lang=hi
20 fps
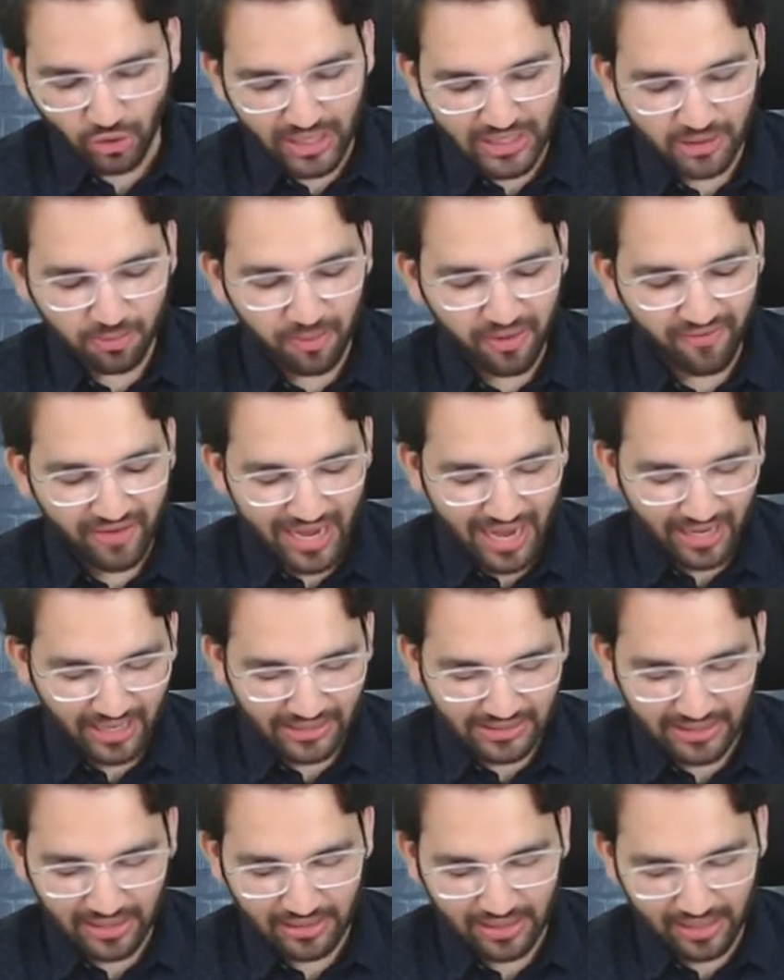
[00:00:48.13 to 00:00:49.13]
जो एसपीवी
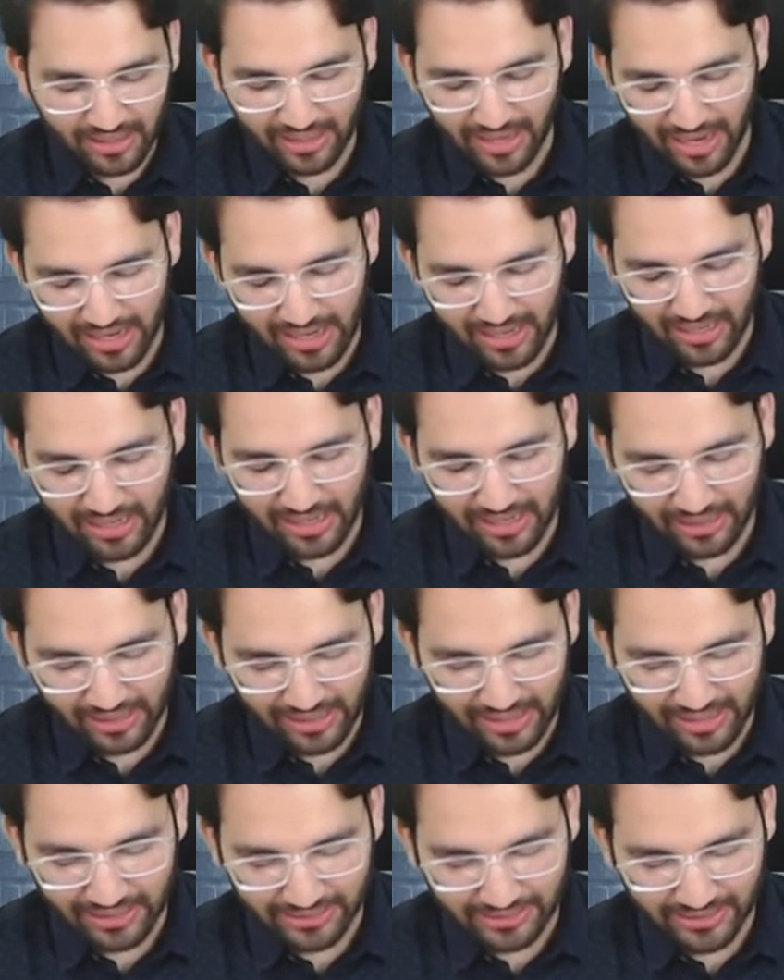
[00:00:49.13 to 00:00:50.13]
आगे चल करके अलग अलग
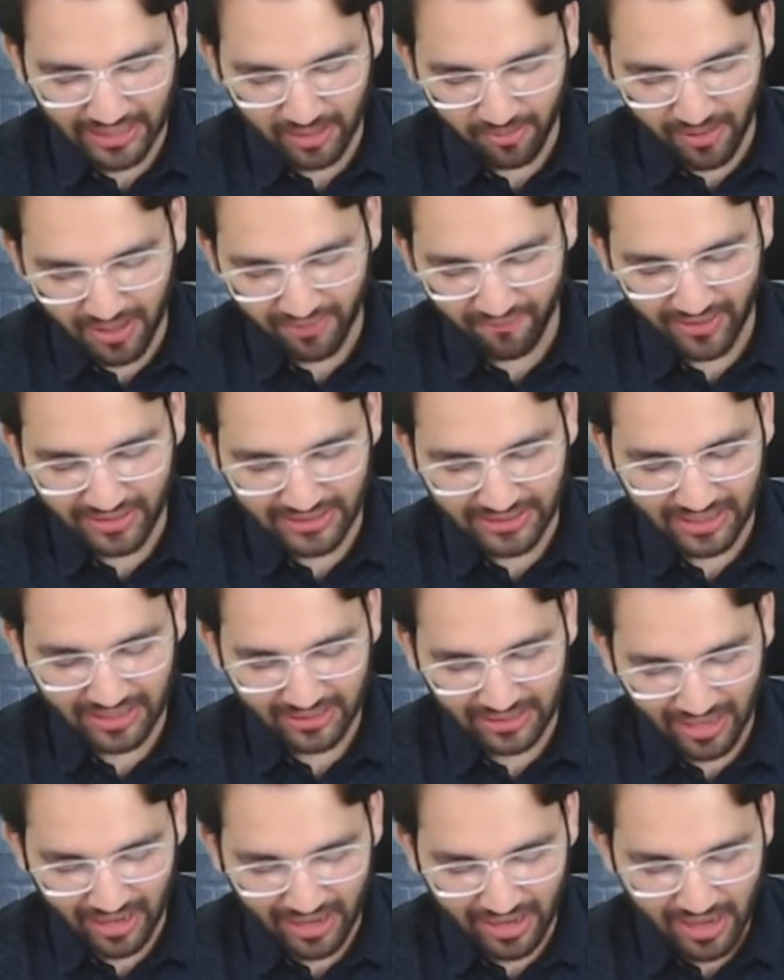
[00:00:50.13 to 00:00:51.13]
रियल एस्टेट में इन्वेस्ट
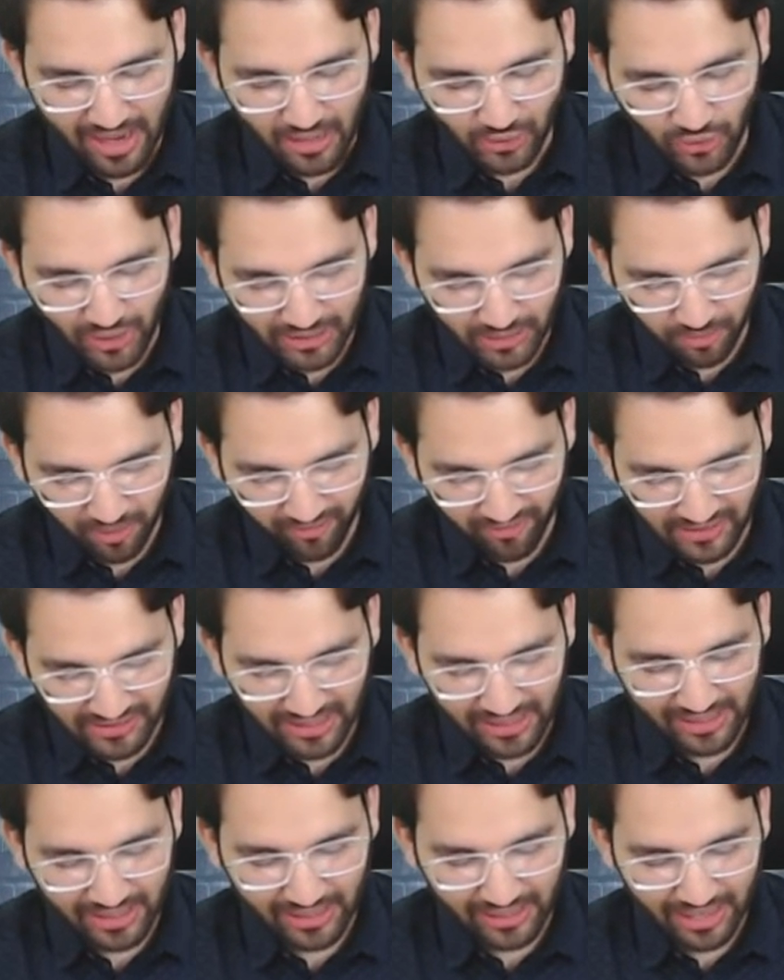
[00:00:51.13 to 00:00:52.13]
करता है जो एसपीवी
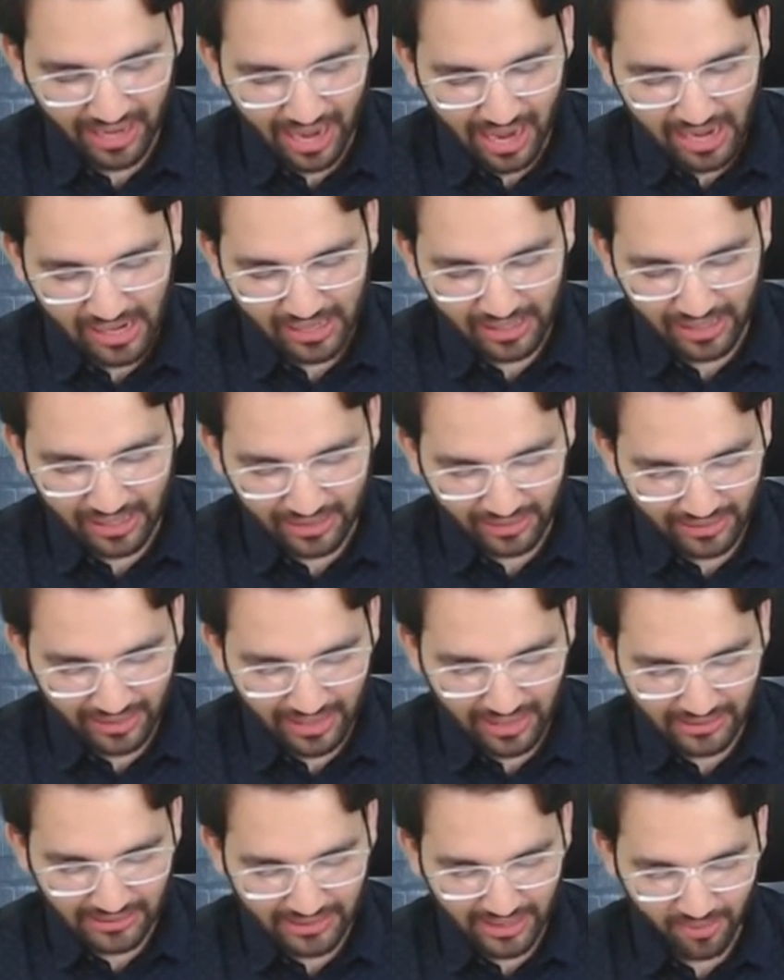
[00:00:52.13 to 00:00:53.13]
चल करके अलग अलग
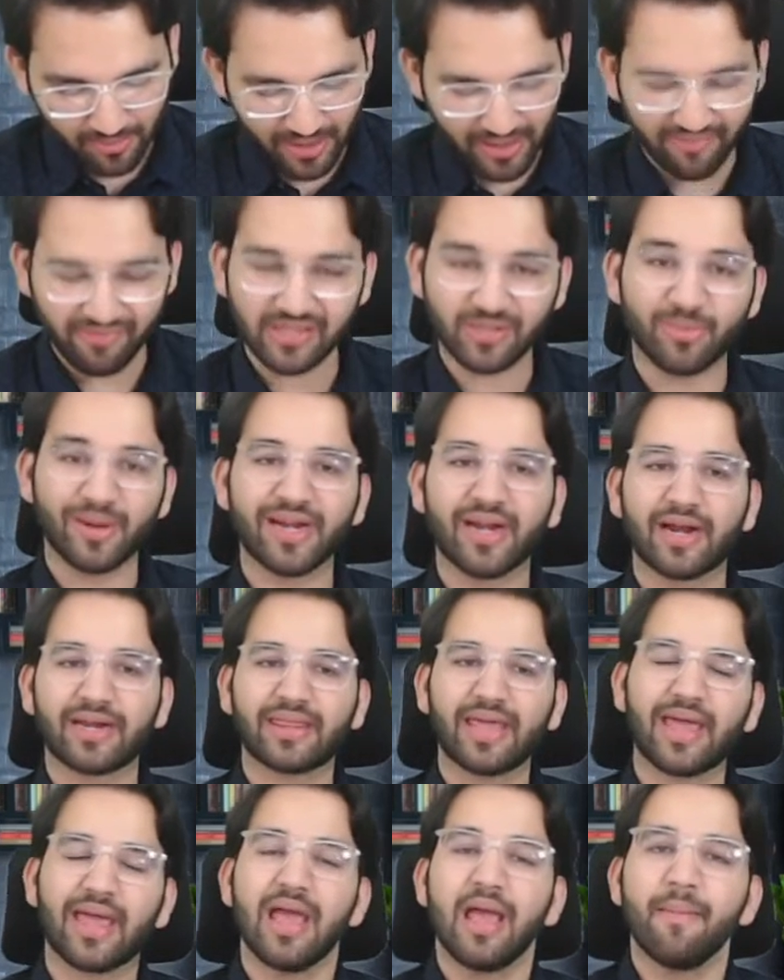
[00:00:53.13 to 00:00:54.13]
रियल एस्टेट में इन्वेस्टमेंट
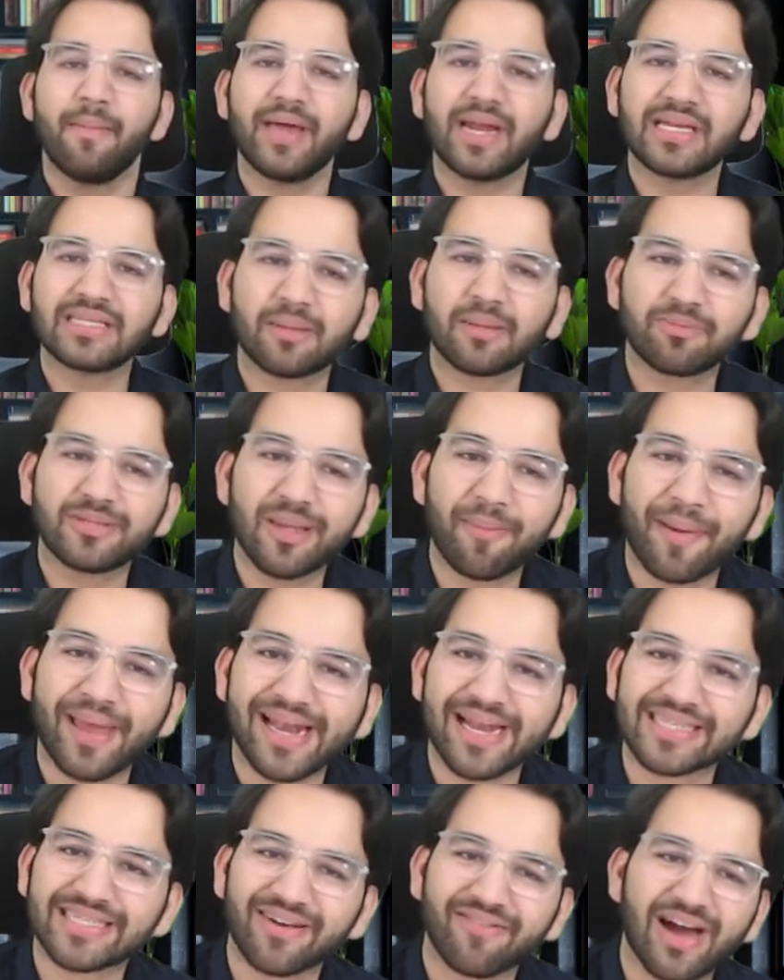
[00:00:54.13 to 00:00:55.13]
करता है मेरा सबसे
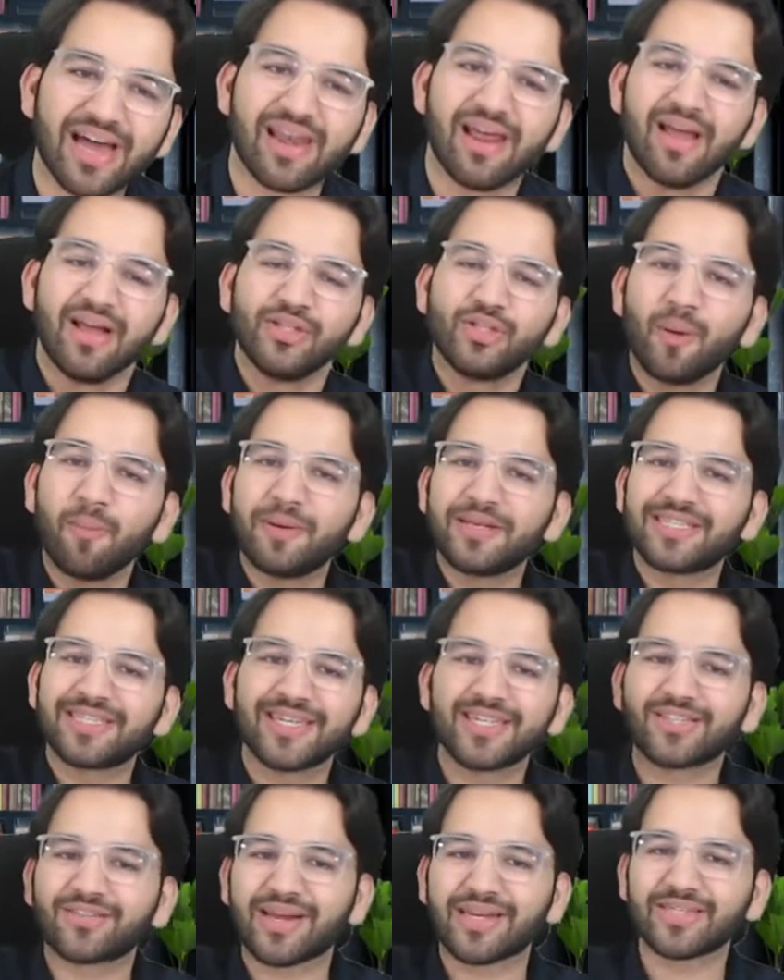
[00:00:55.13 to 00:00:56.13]
पहला सवाल जो
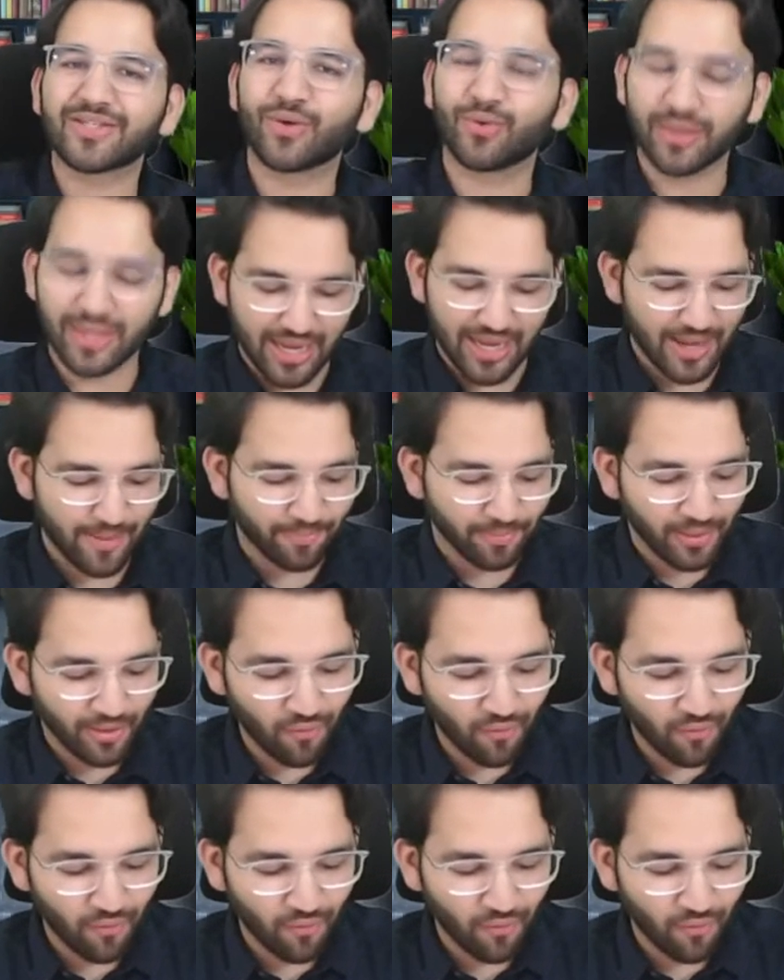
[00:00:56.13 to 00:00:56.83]
बिजनेस ट्रस्ट होते हैं